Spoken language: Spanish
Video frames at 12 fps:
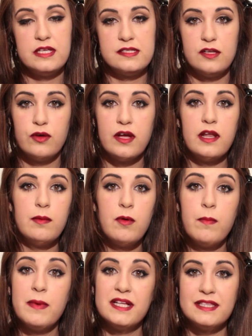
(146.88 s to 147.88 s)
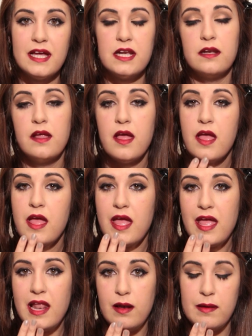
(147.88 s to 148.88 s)
Y si no queremos matar
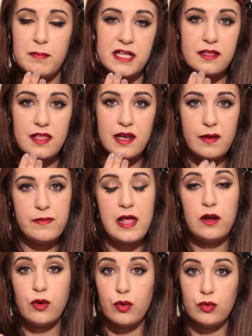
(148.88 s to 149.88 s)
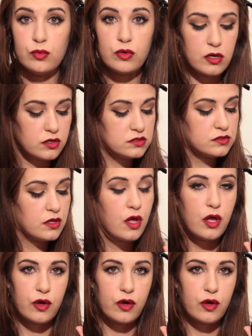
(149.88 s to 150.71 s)
el mate del labial con un gloss,